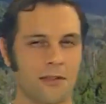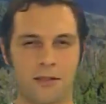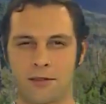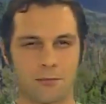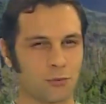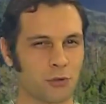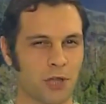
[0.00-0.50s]

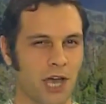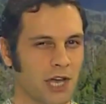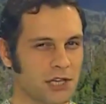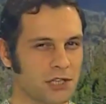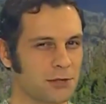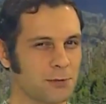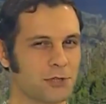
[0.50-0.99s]
Annene
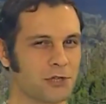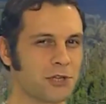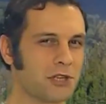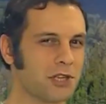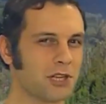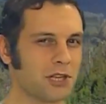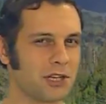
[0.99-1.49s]
göstereceğim.
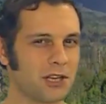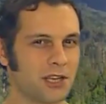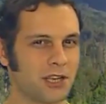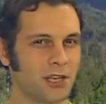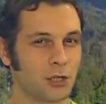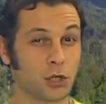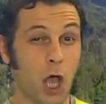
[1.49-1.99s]

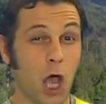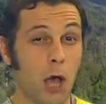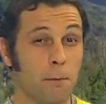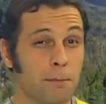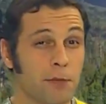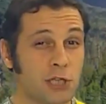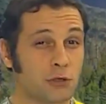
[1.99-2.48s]
Görmek
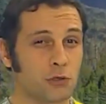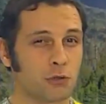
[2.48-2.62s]
istersen